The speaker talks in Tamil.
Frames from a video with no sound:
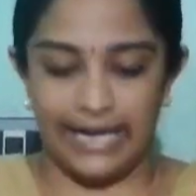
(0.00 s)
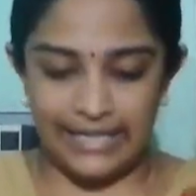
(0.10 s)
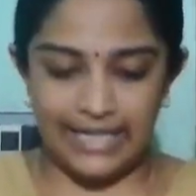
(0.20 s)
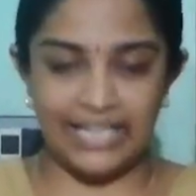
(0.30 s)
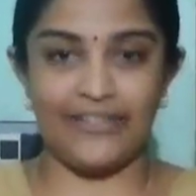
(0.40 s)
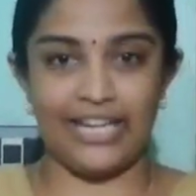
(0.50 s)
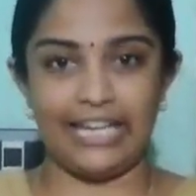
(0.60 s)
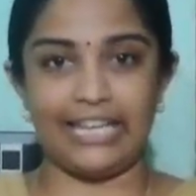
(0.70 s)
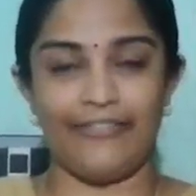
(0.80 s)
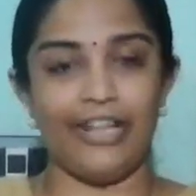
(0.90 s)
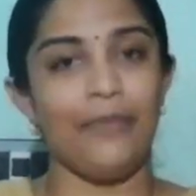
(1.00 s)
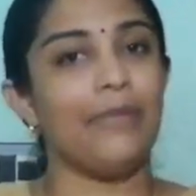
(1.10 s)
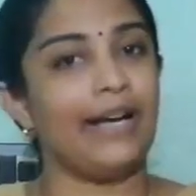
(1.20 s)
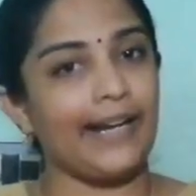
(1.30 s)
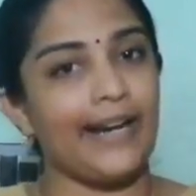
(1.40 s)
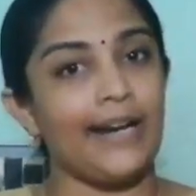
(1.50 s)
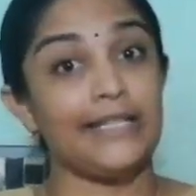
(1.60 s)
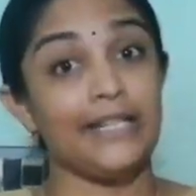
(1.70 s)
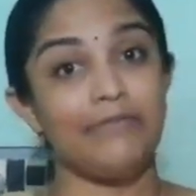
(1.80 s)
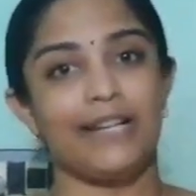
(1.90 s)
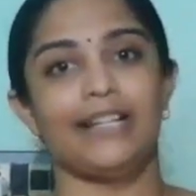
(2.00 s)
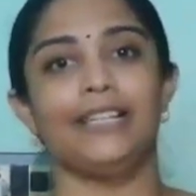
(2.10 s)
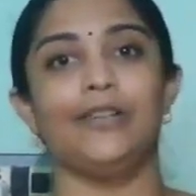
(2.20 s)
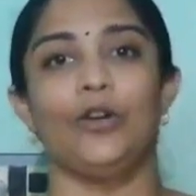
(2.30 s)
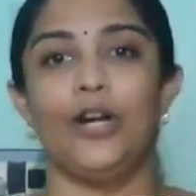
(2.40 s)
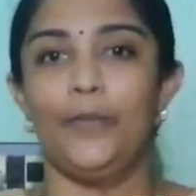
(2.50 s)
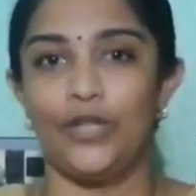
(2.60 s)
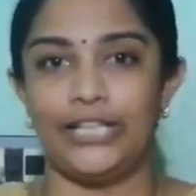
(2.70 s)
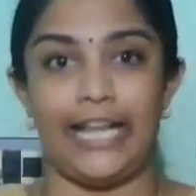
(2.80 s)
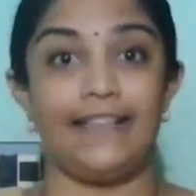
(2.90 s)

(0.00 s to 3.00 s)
அன்னைக்கு வைக்கிறத விட மறுநாள் அதுக்கு மறுநாள் தான் குழம்போட